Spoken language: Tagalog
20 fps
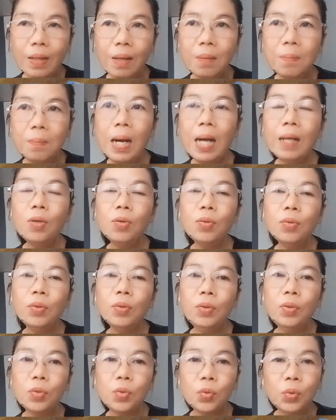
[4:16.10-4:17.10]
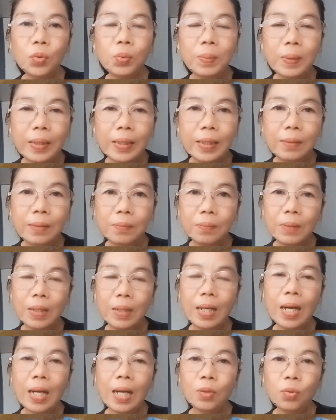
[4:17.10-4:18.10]
bagong YouTuber, nung
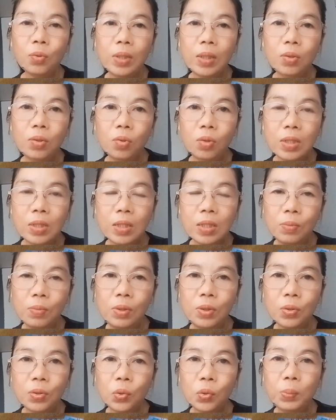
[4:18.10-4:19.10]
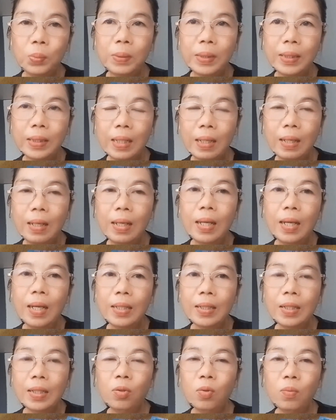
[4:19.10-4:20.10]
katulad kong small YouTuber na
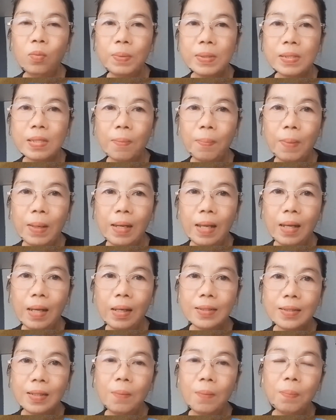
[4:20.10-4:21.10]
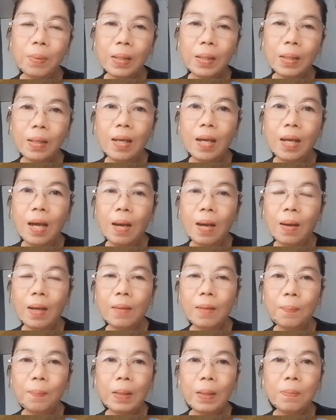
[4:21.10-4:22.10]
nag-uumpisa pa lang at siyempre
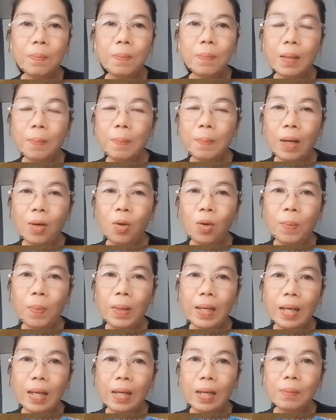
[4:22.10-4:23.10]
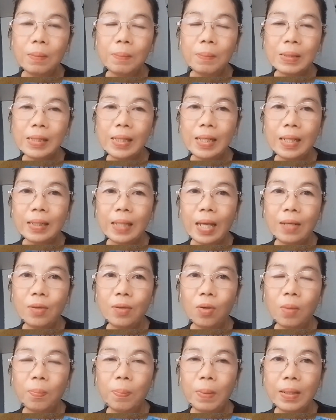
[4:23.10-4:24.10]
pag mga bago pa lang, masaya
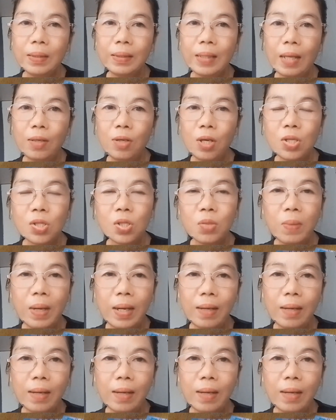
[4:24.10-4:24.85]
tayo kapag tayo ay